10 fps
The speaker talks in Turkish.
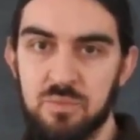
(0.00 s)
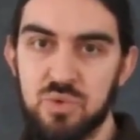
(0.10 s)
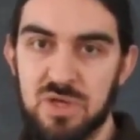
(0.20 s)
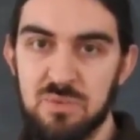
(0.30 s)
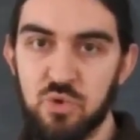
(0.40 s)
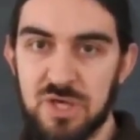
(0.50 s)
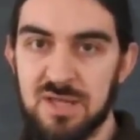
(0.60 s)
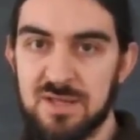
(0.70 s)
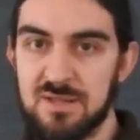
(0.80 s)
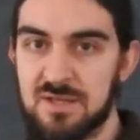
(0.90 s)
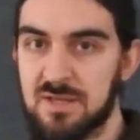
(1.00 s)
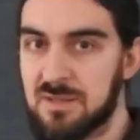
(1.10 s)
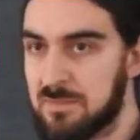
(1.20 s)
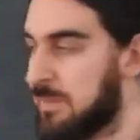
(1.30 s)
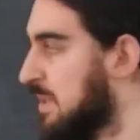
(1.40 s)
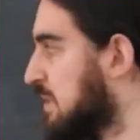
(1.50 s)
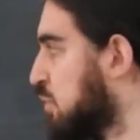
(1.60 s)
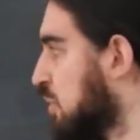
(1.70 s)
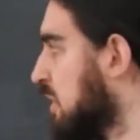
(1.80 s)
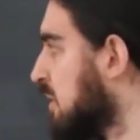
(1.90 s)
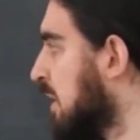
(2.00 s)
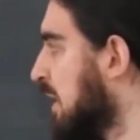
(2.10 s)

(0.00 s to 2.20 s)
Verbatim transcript: Bu takım özellikleri belirtiyorlar.